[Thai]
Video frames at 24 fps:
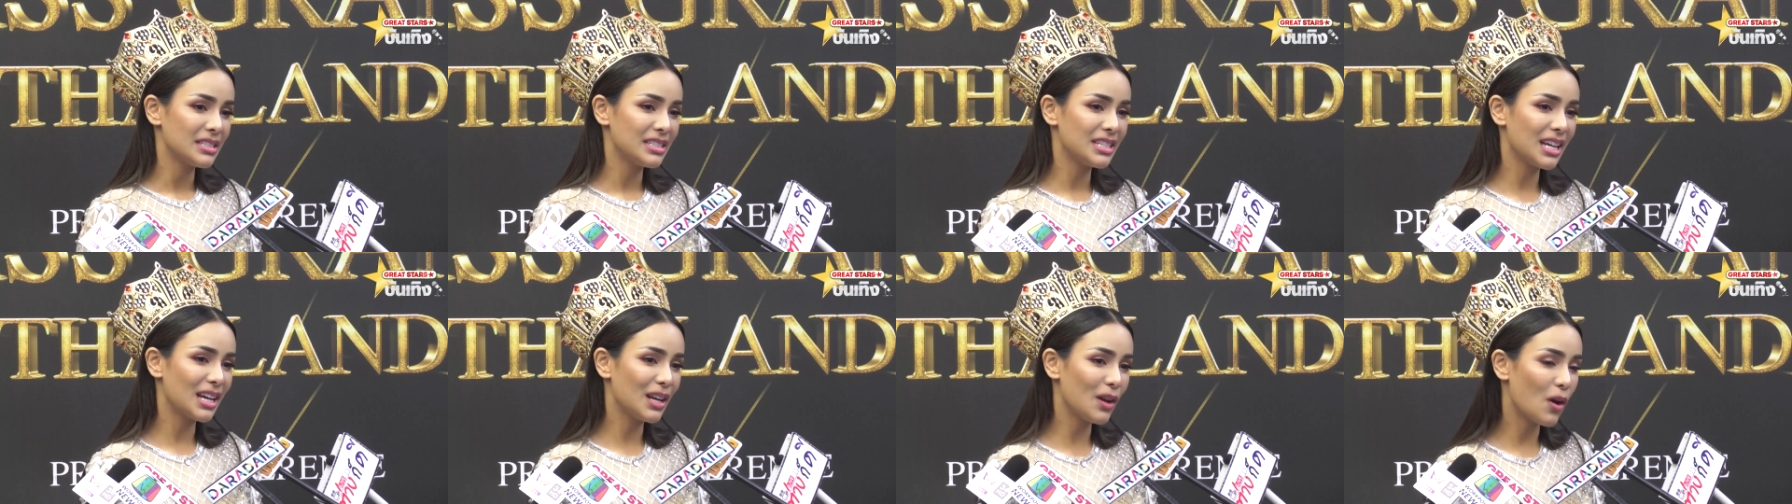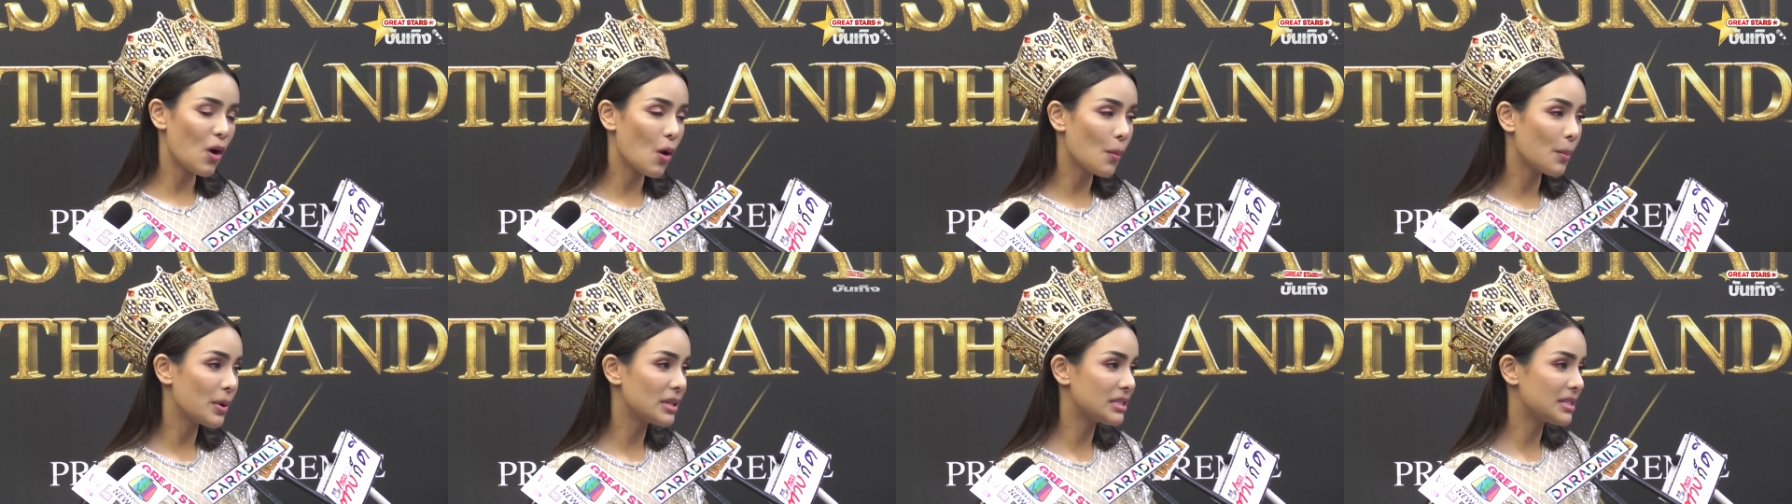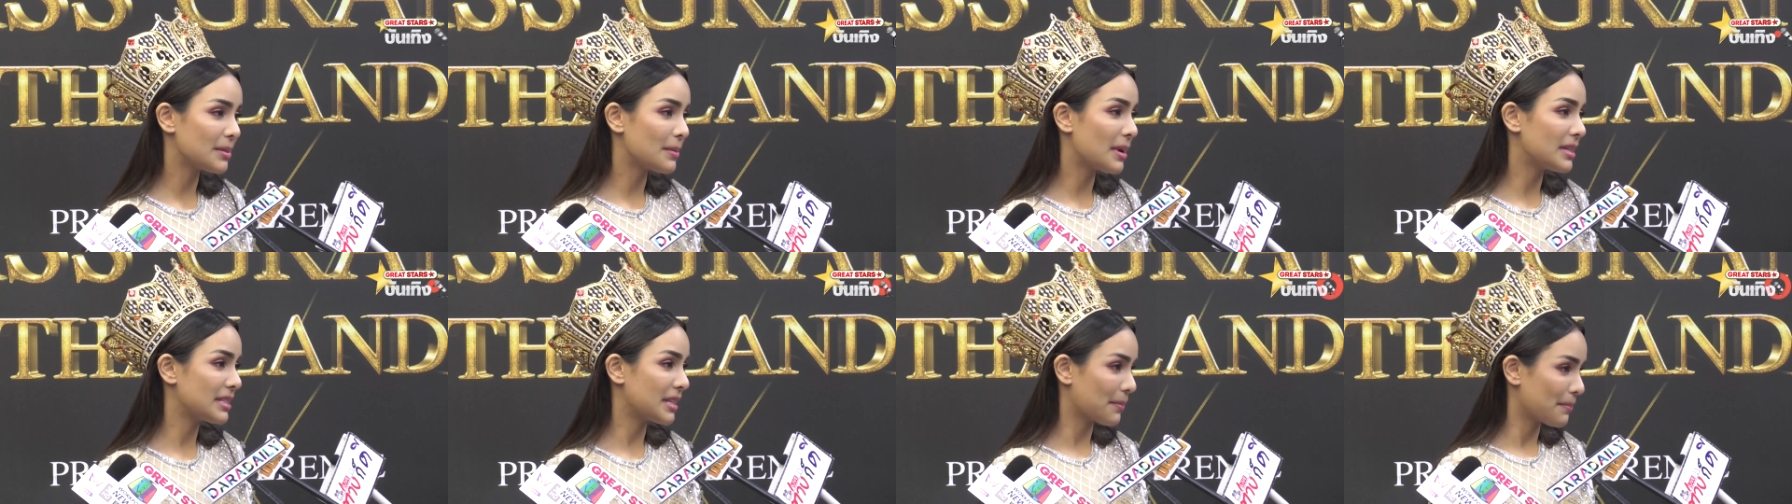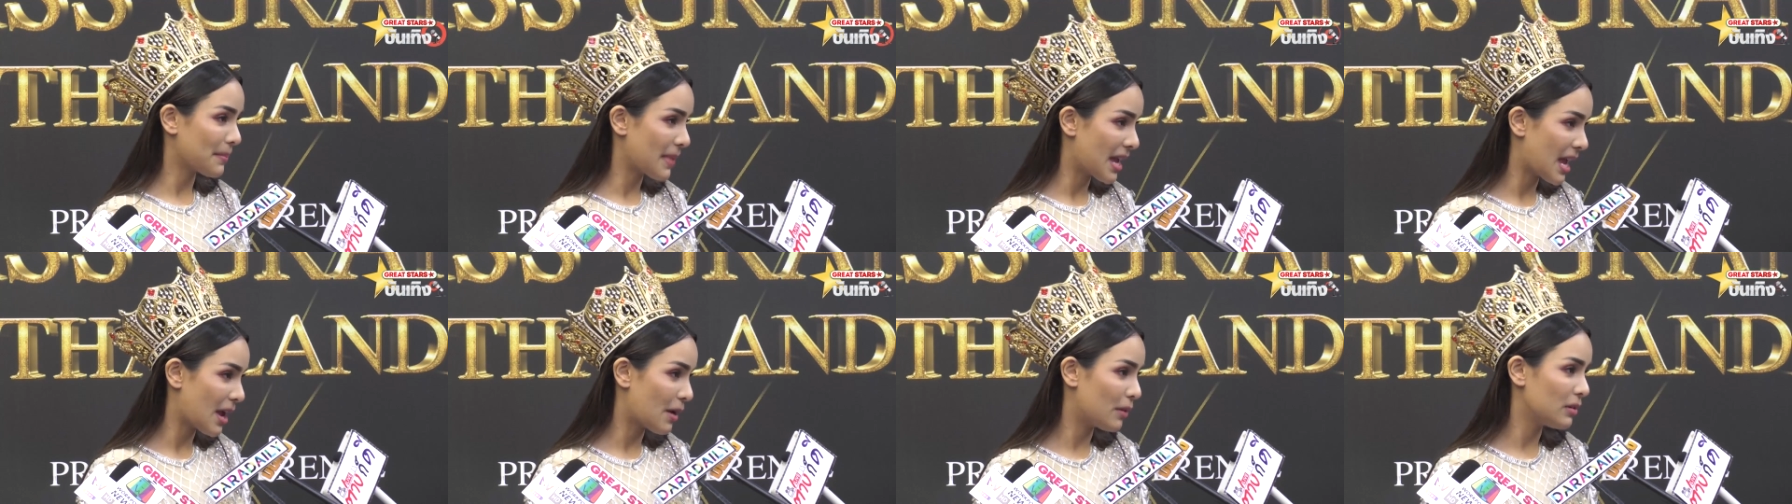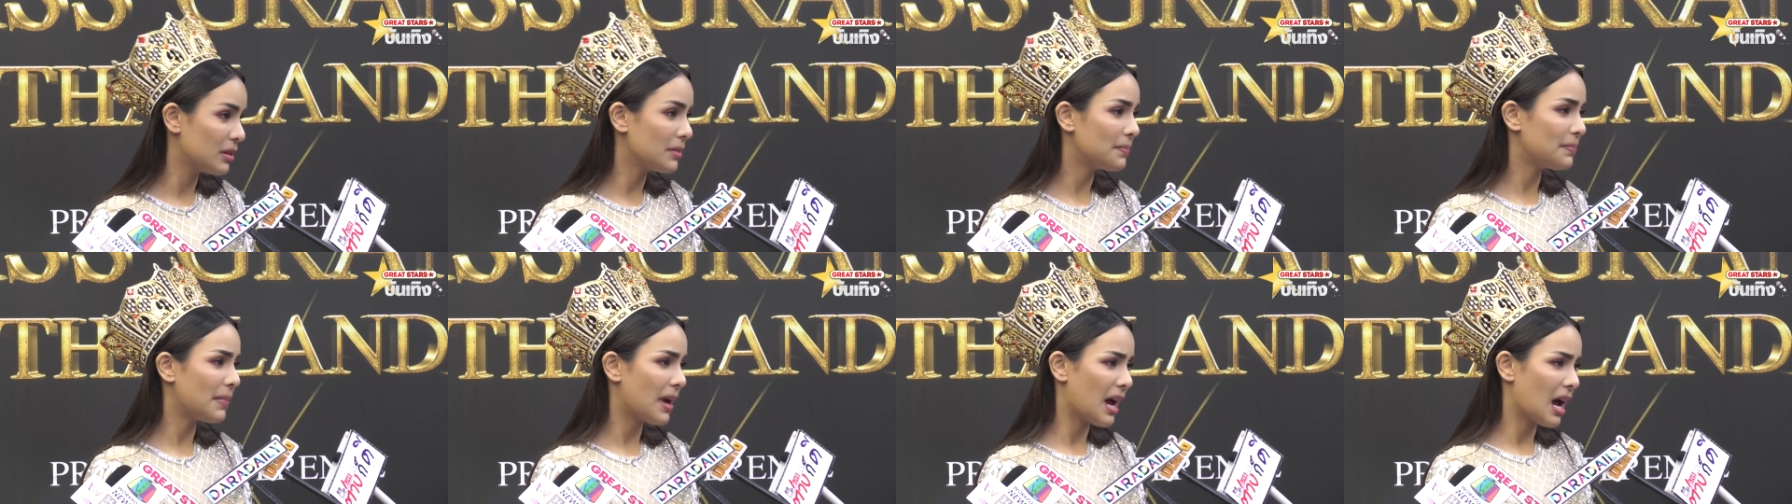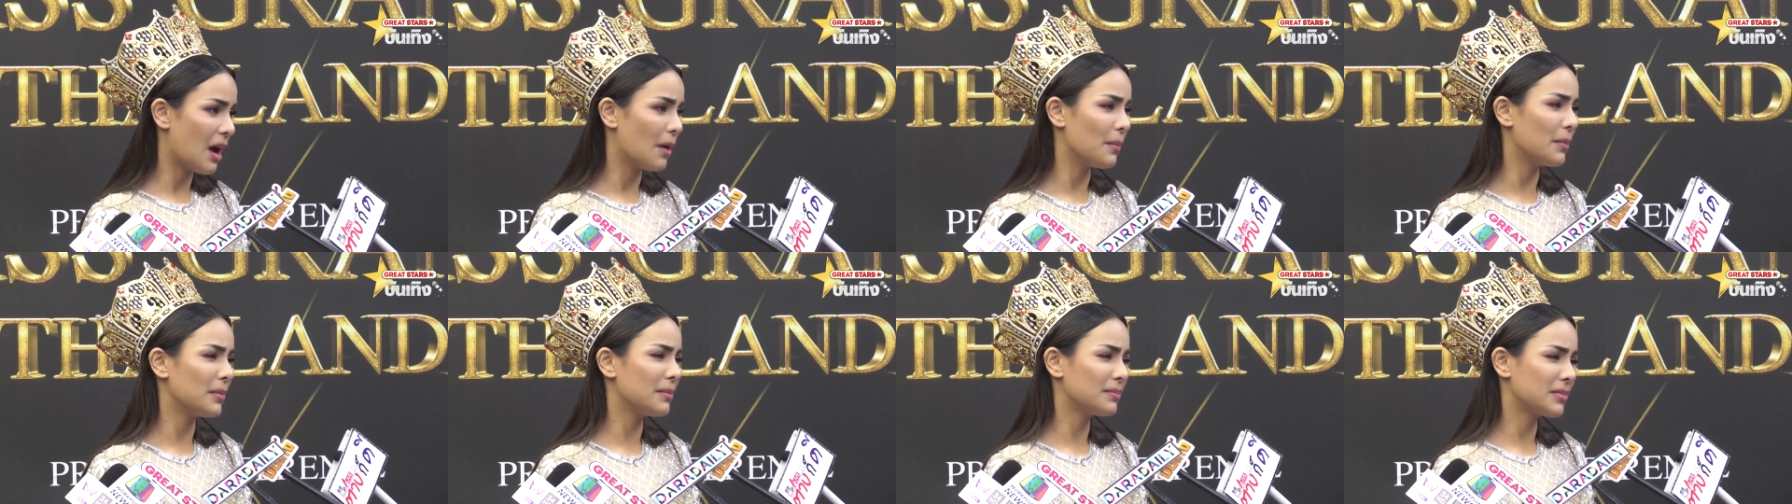เชื้อโรคมันจะมาจากแมวหรือเป
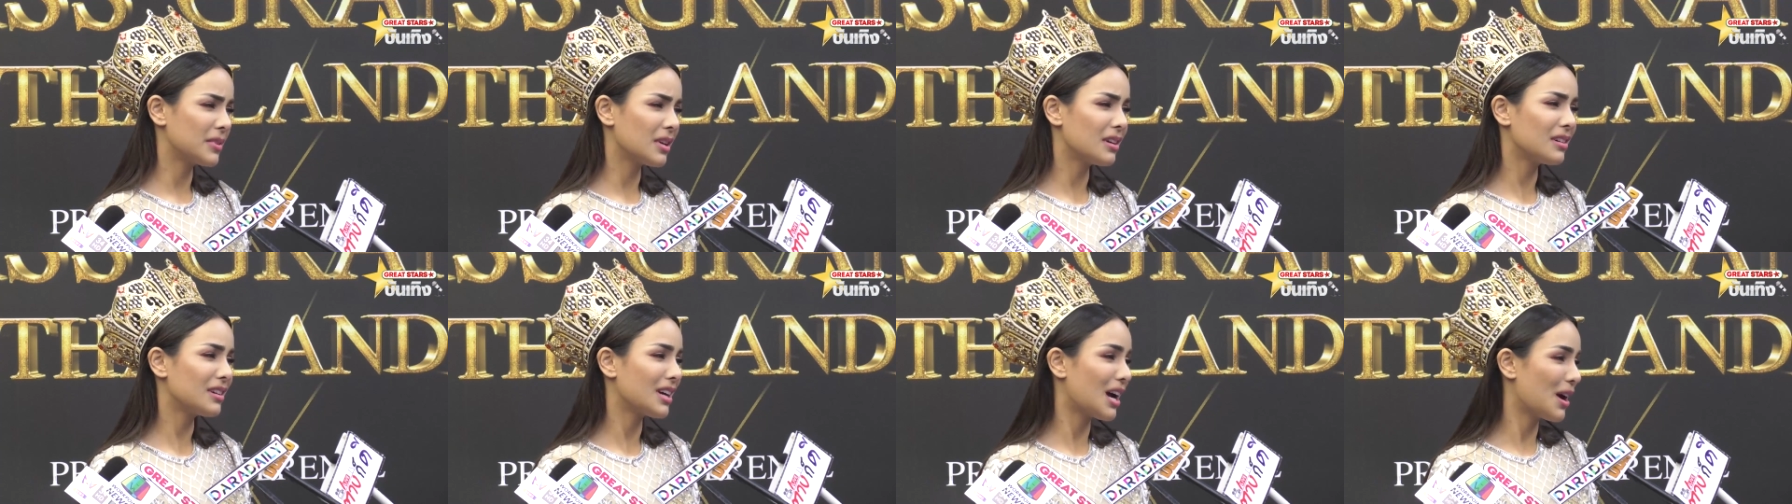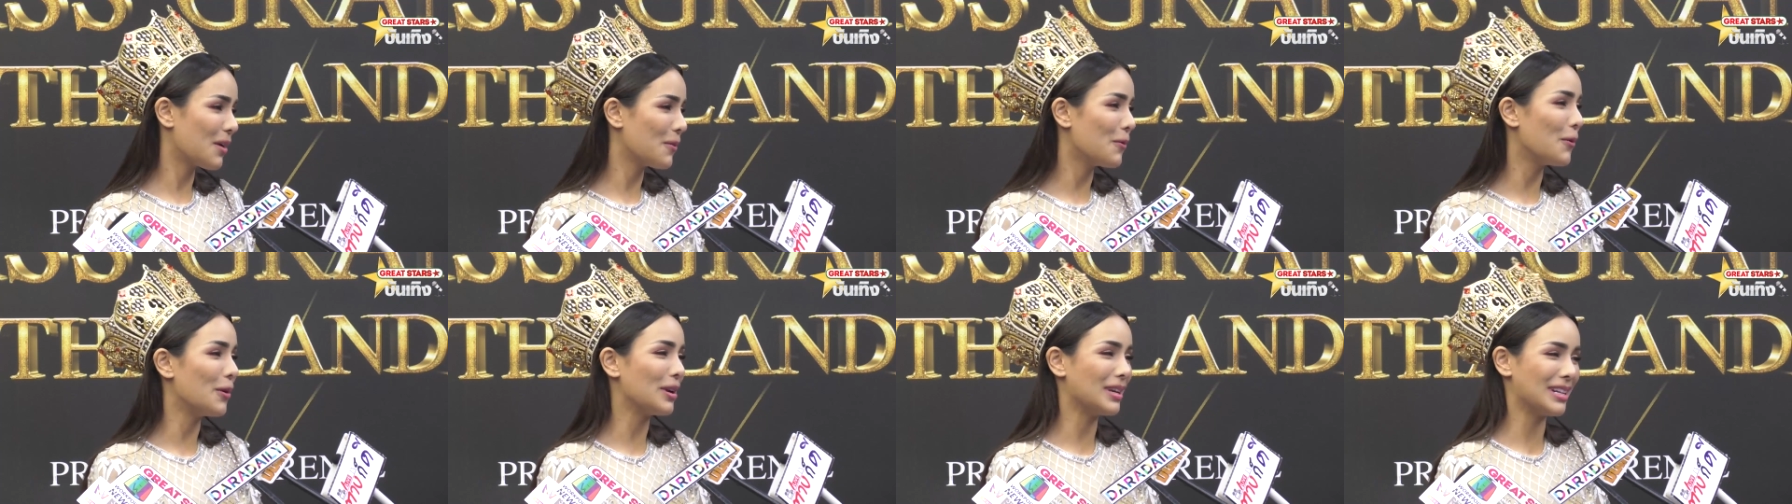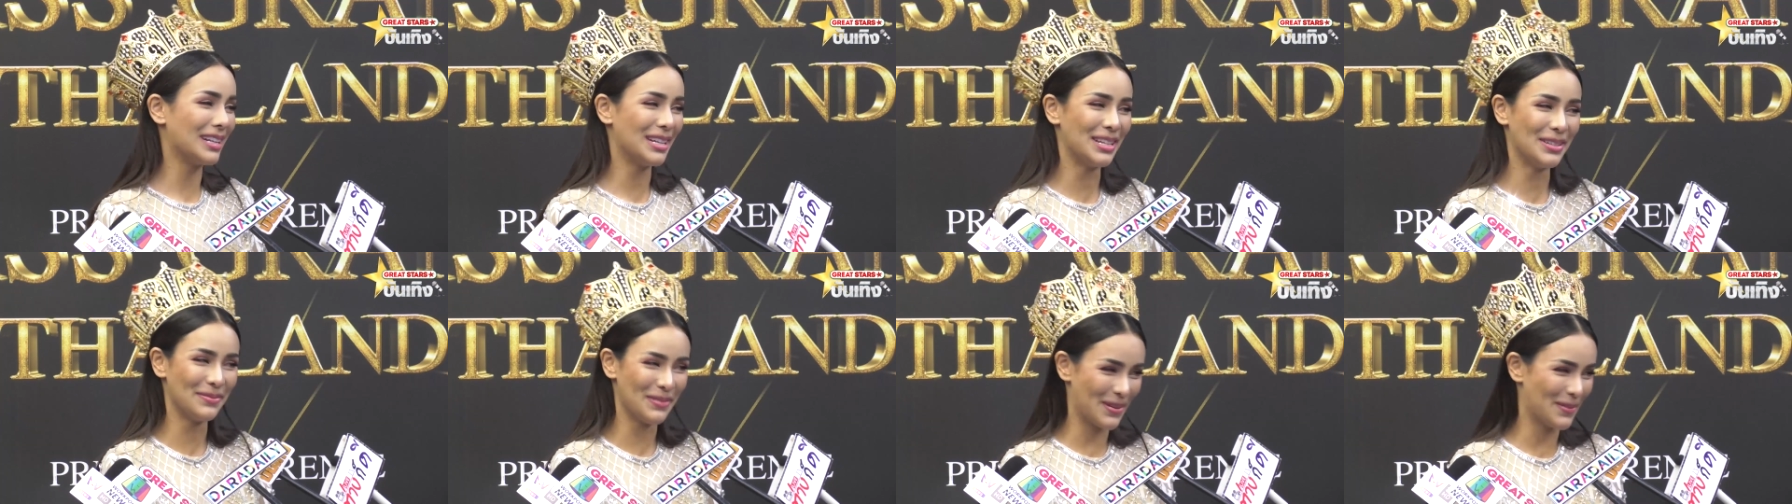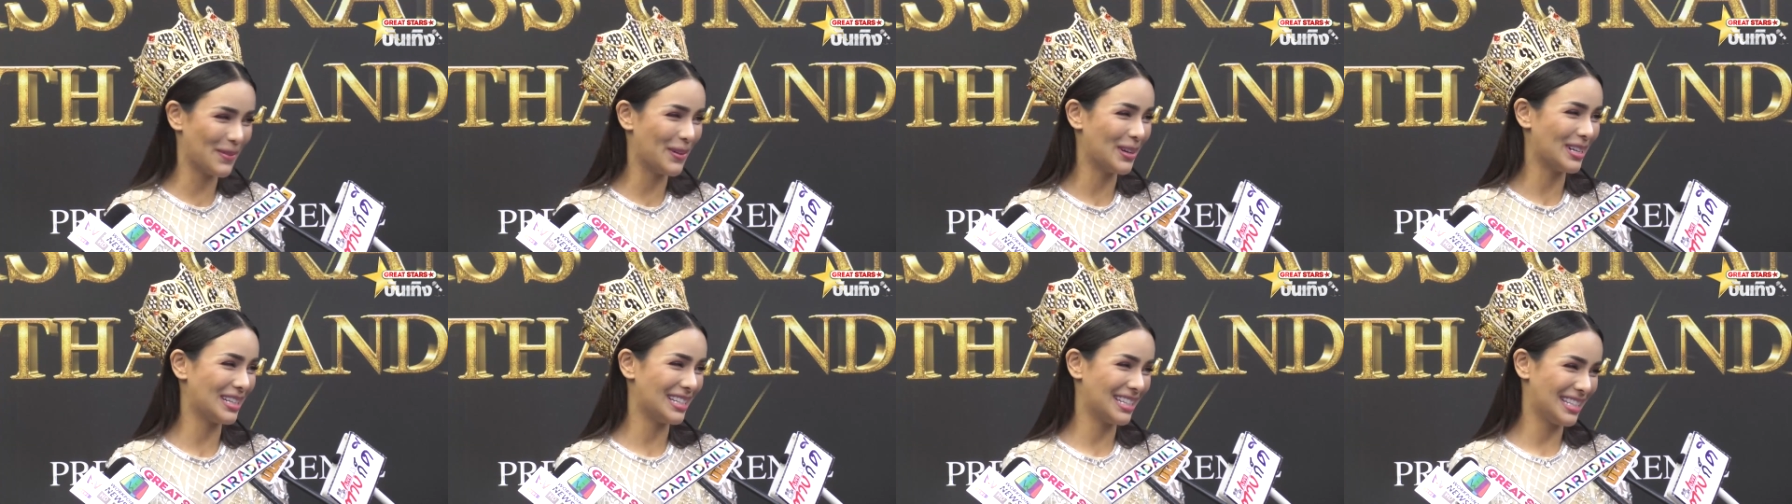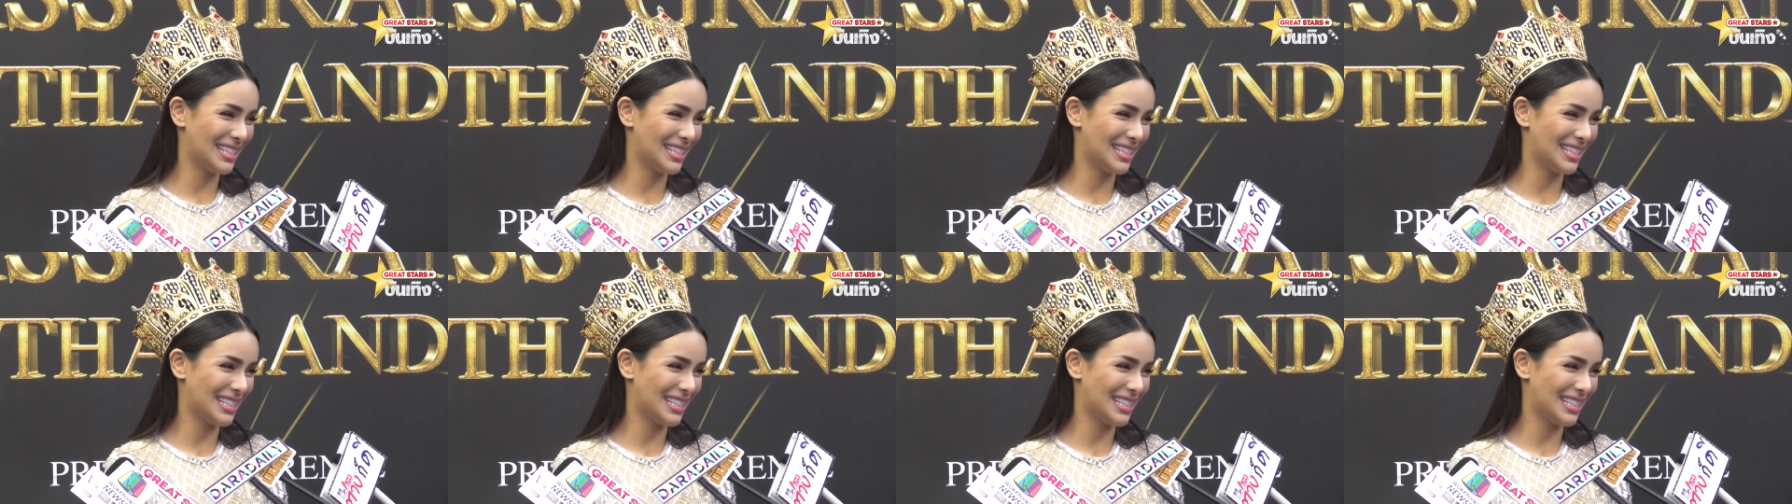ล่าก็กังวลไปหมด